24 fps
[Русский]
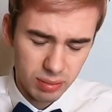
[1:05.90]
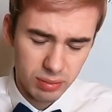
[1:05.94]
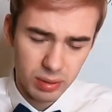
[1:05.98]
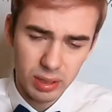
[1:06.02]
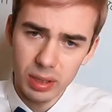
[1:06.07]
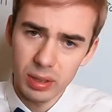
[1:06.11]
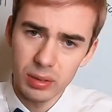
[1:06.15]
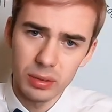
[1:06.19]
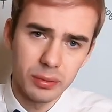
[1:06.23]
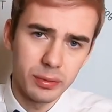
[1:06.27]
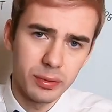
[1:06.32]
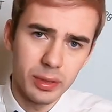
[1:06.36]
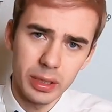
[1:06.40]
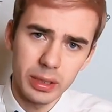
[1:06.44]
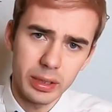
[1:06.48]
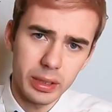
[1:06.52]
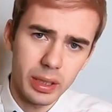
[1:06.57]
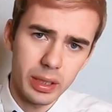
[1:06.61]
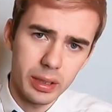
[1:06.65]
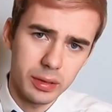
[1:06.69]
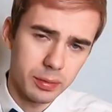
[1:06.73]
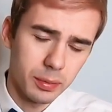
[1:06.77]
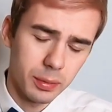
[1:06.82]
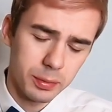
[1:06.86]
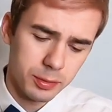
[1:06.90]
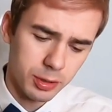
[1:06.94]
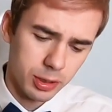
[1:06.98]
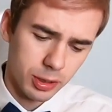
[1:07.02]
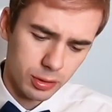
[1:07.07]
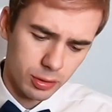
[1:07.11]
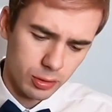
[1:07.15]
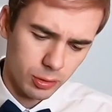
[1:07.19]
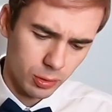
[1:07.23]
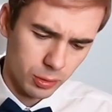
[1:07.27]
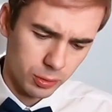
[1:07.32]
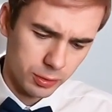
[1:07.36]
Не, ну воняет
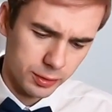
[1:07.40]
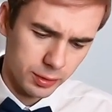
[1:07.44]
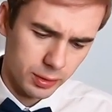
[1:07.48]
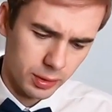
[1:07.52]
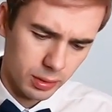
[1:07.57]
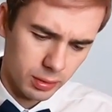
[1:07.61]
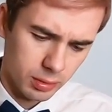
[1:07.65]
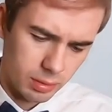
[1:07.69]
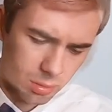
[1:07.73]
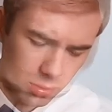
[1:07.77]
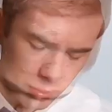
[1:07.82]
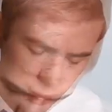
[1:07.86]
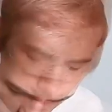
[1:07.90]
вообще жестко.